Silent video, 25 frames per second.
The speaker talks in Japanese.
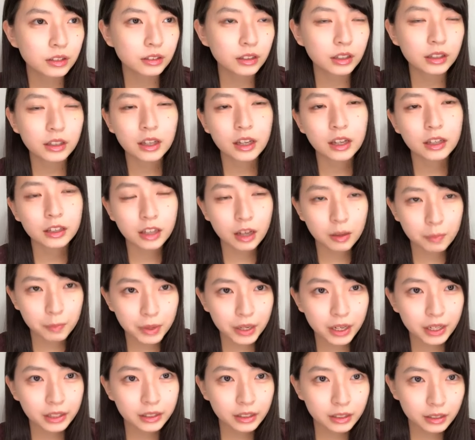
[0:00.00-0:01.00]
ただ
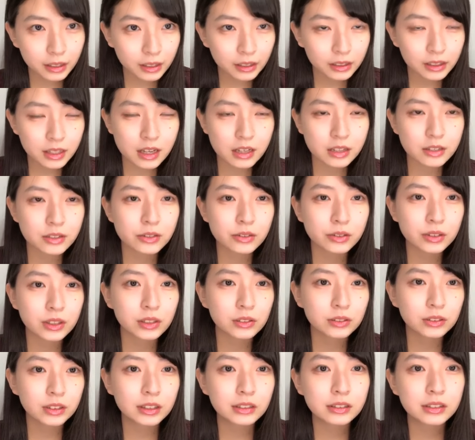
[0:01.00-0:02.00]
アカペラでね劇中
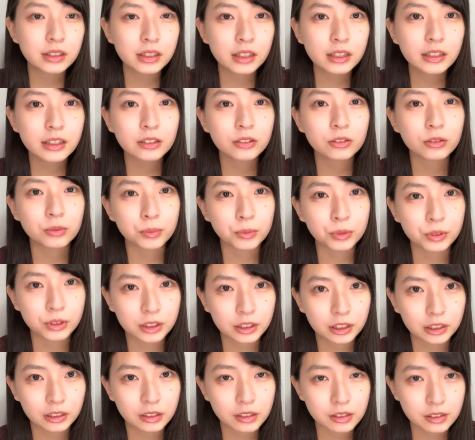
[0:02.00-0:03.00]
で歌うだけだと思っ
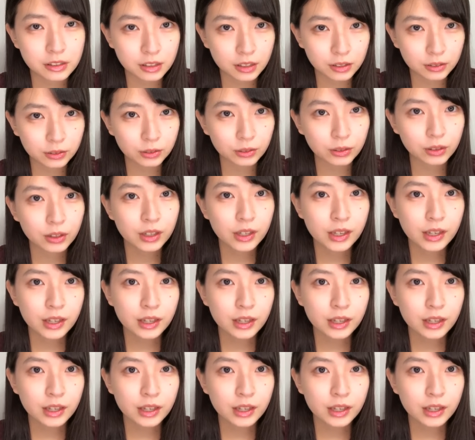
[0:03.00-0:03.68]
てたんですけど